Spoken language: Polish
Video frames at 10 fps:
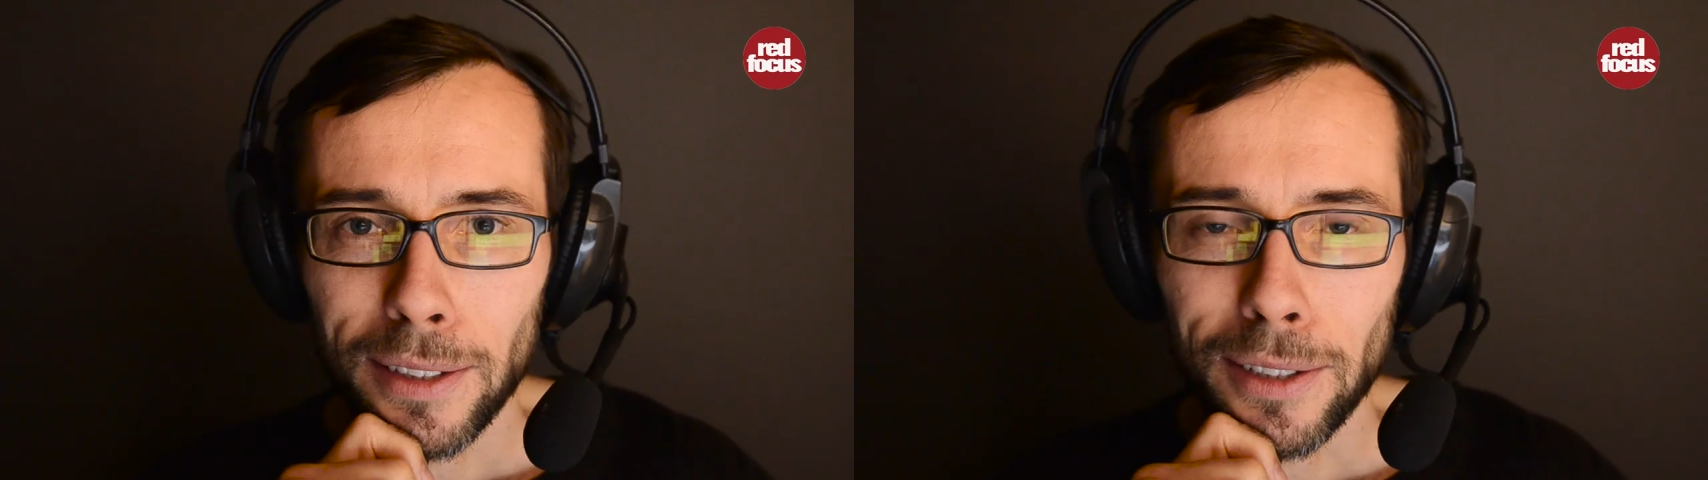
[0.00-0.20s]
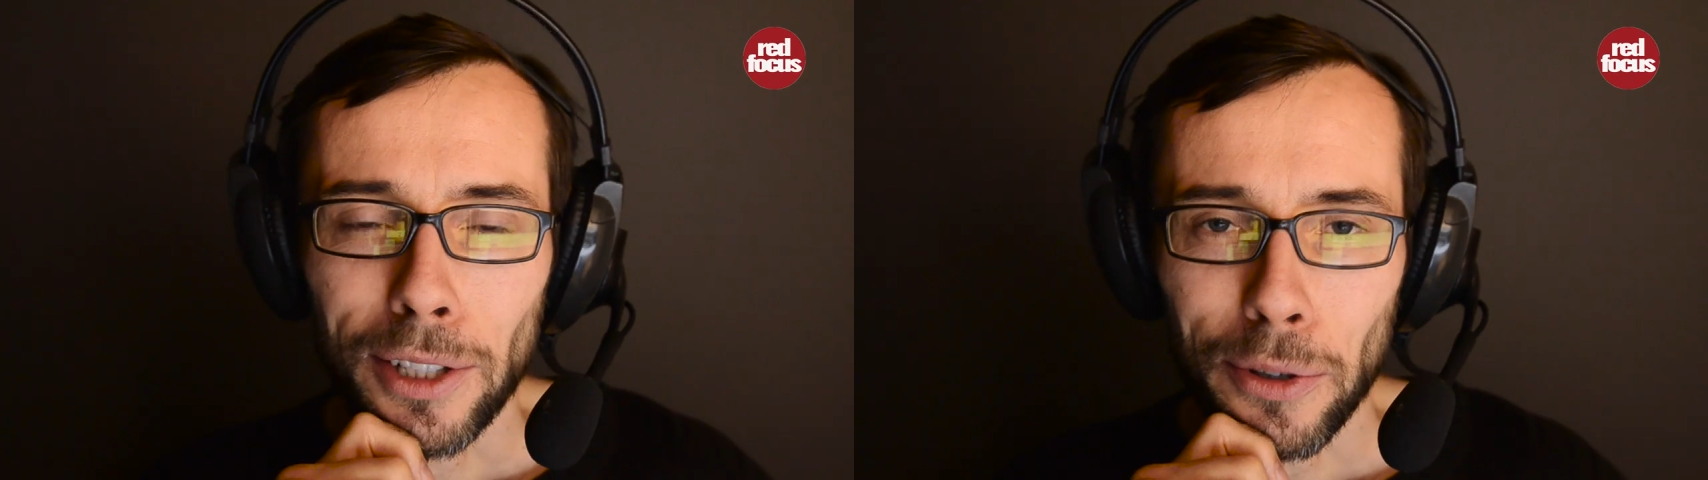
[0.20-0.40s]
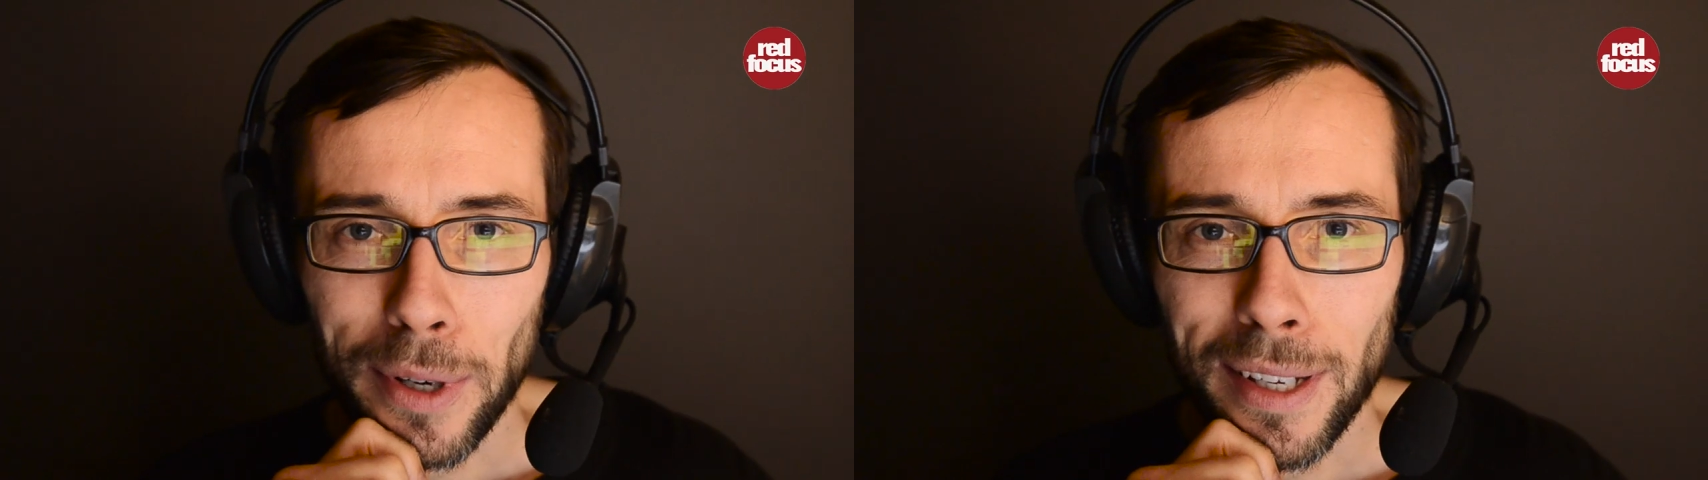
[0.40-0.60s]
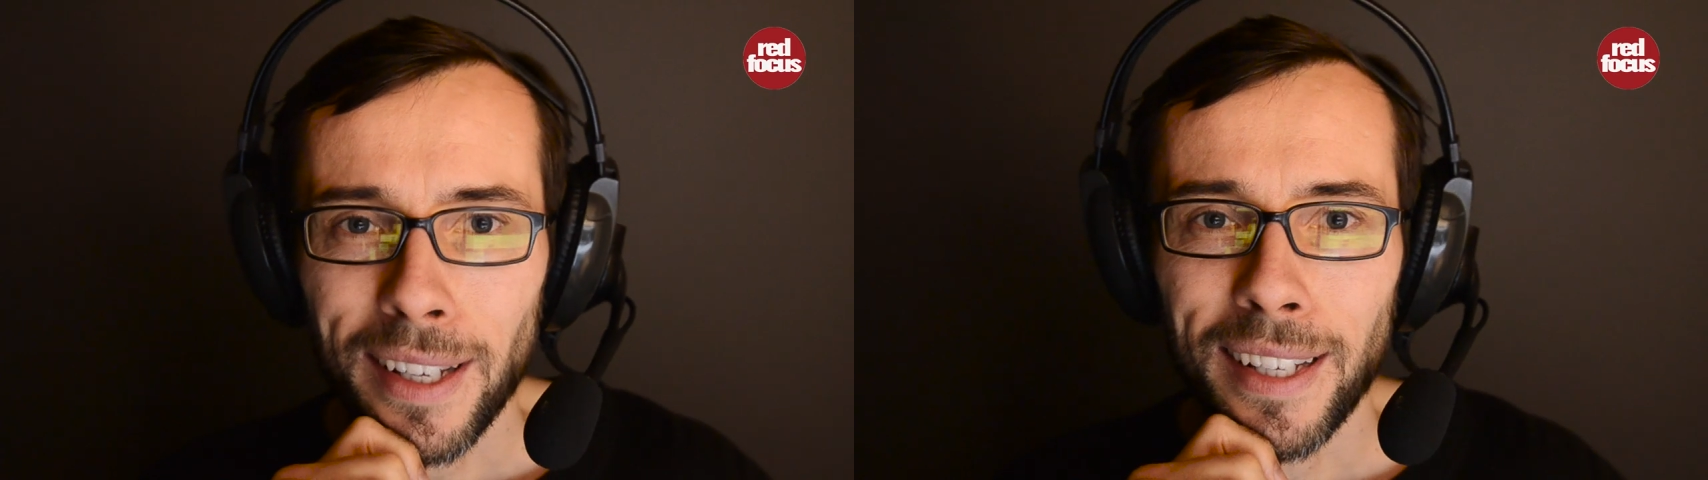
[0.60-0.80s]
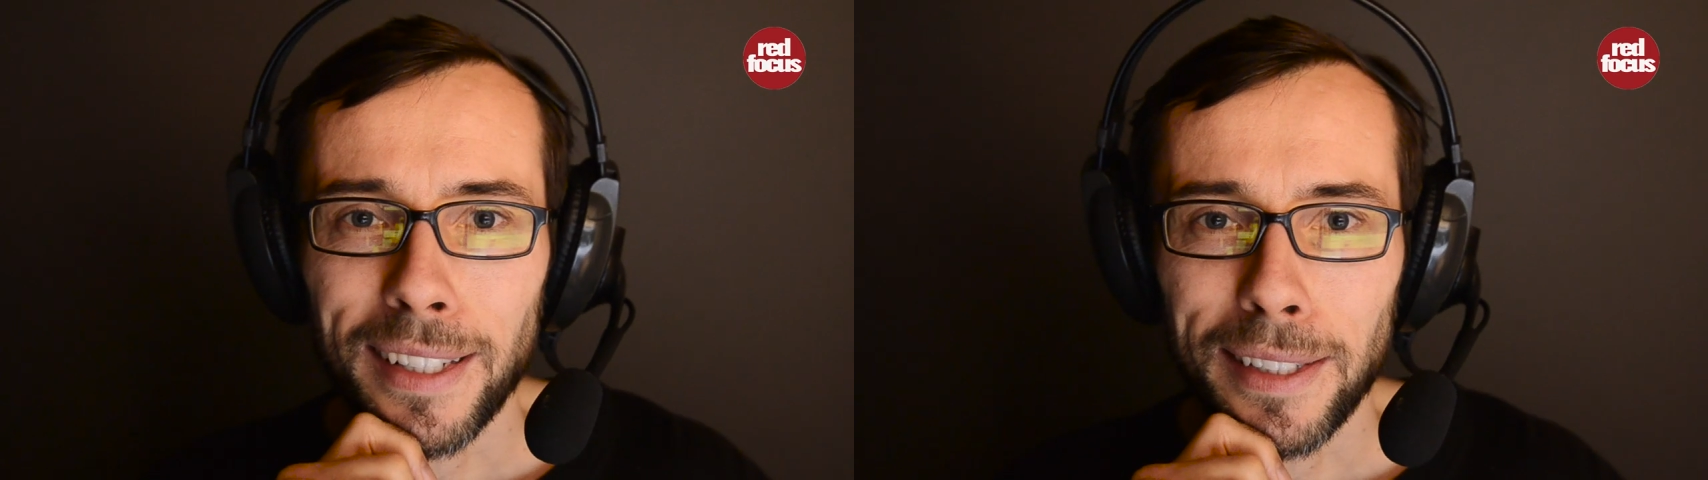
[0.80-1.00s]
Dziękuję
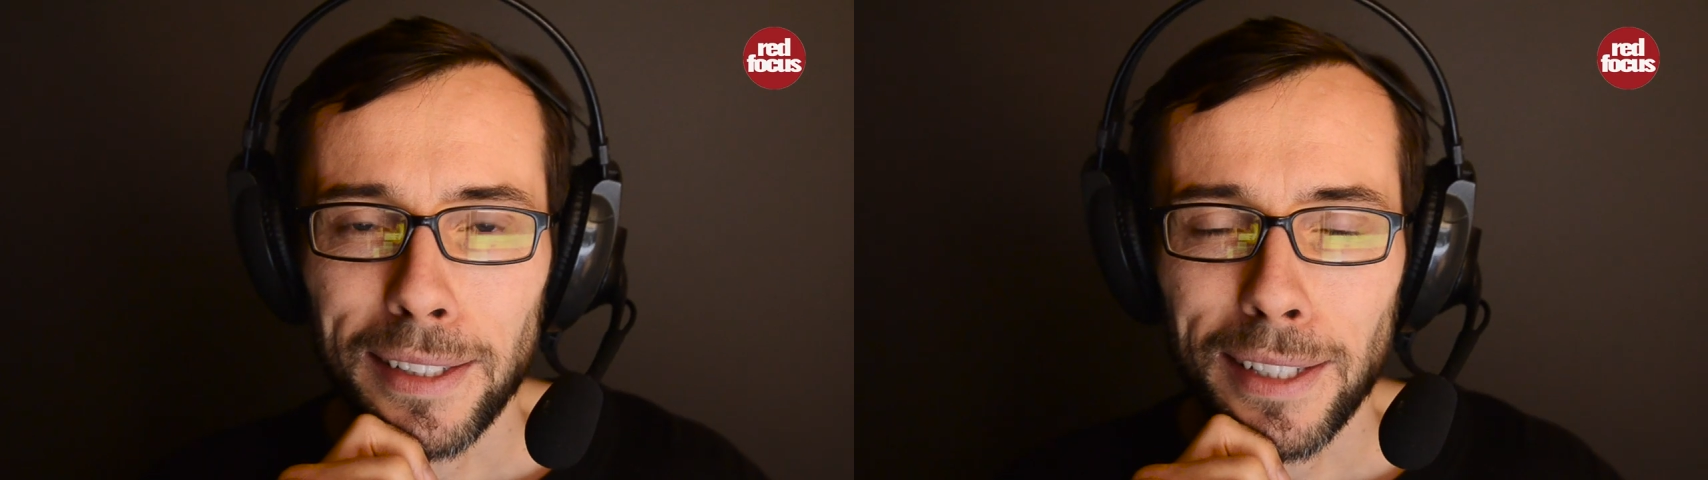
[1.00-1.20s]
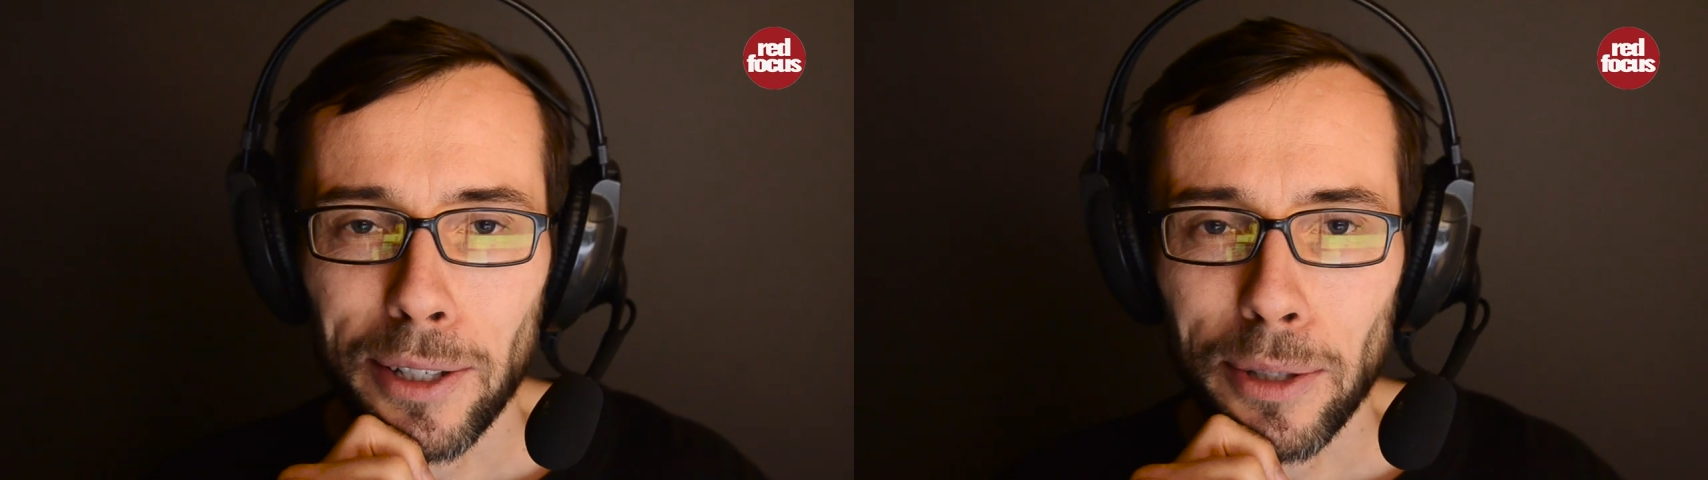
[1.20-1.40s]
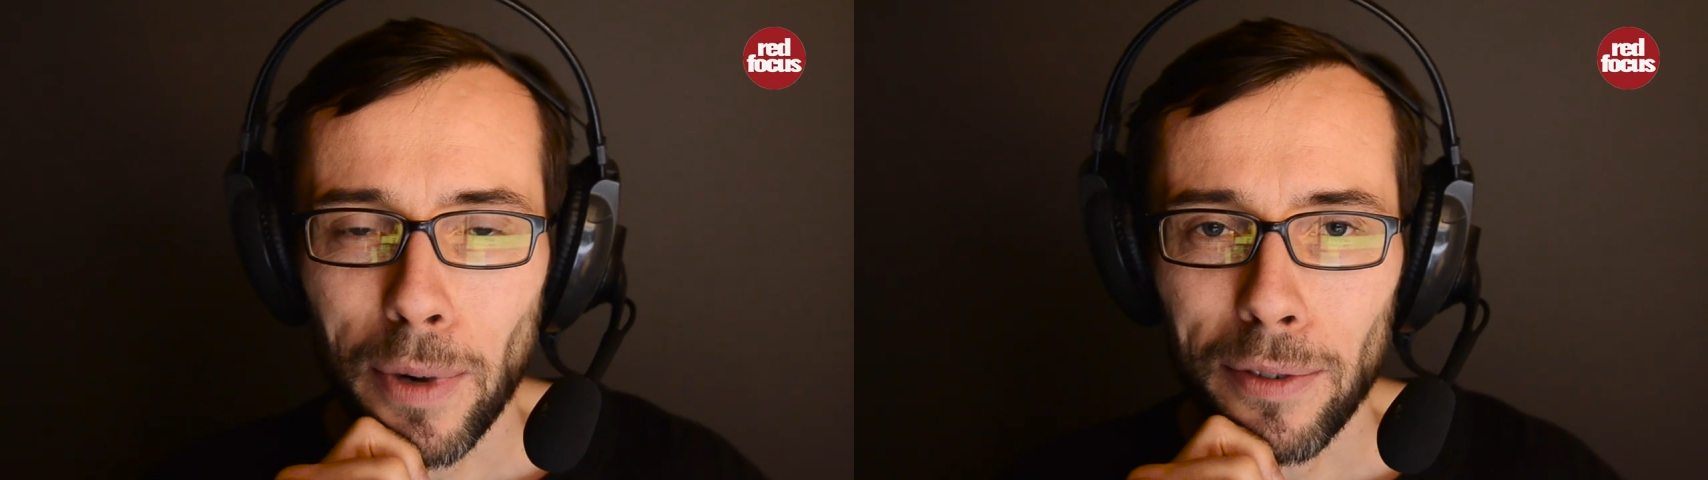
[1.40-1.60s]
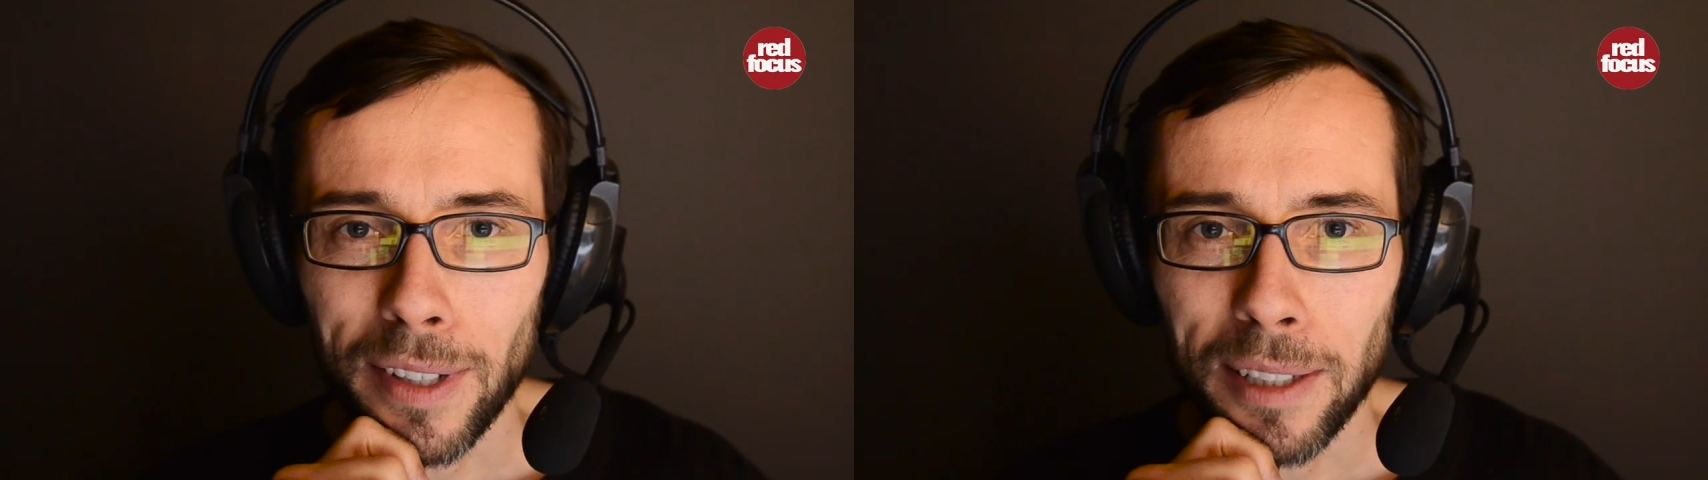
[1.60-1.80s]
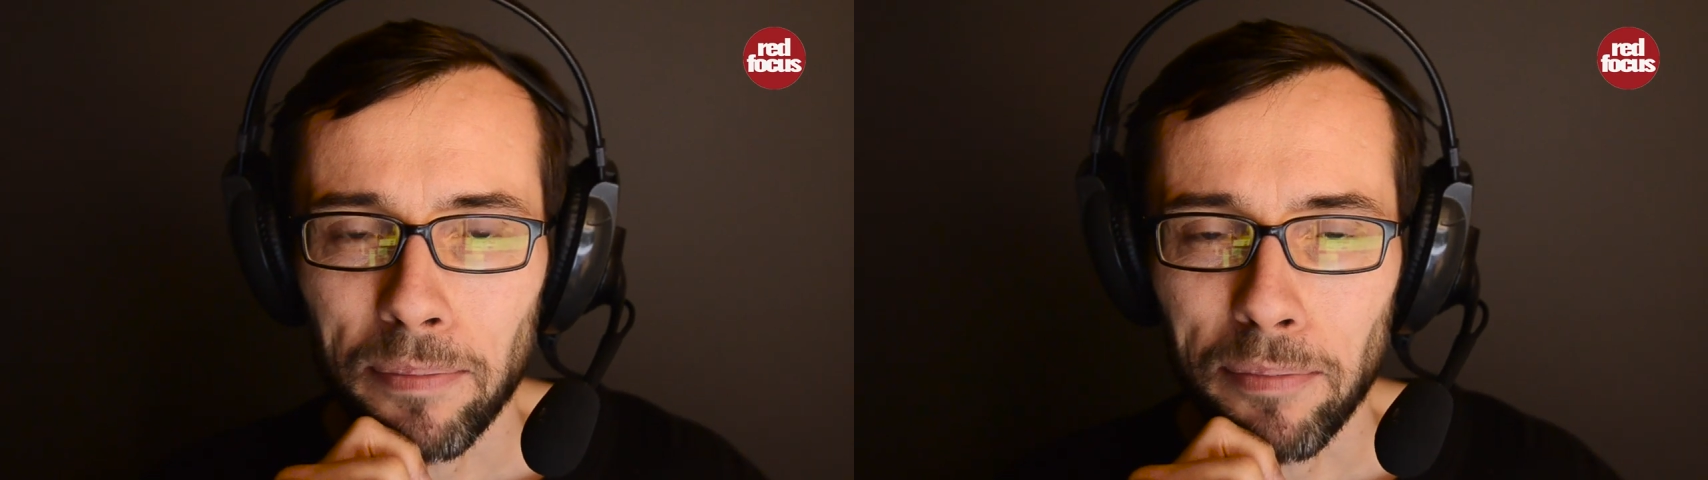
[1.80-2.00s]
e, za
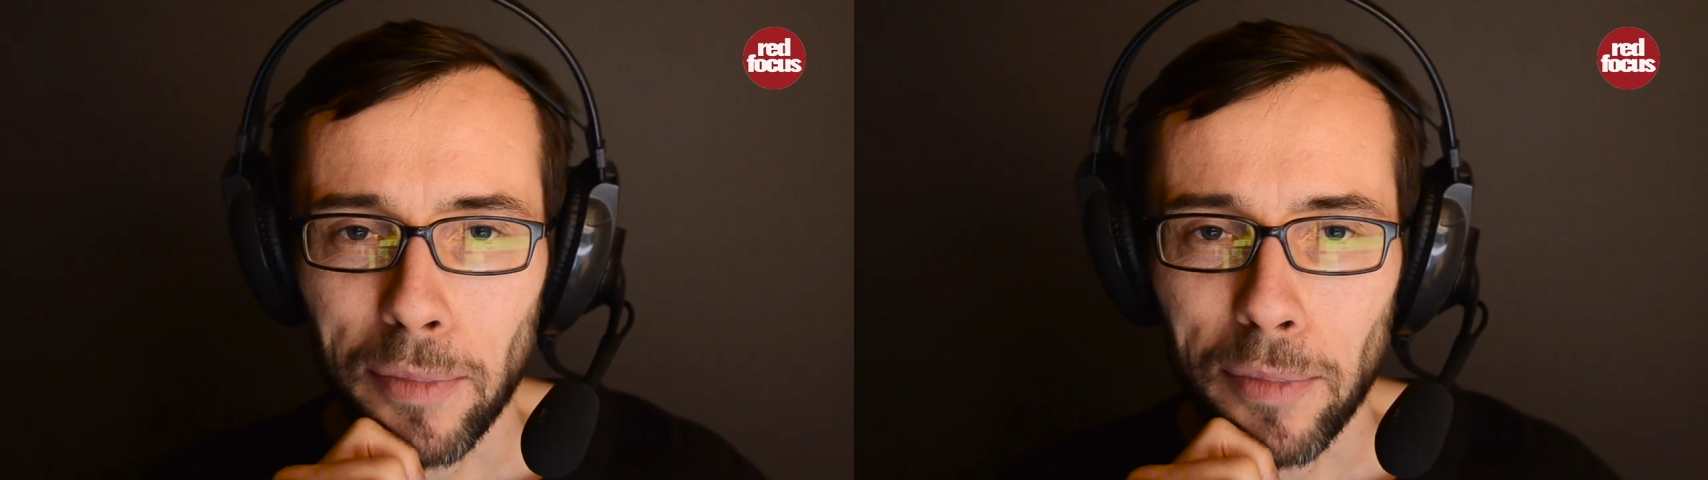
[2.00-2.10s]
rozmowę,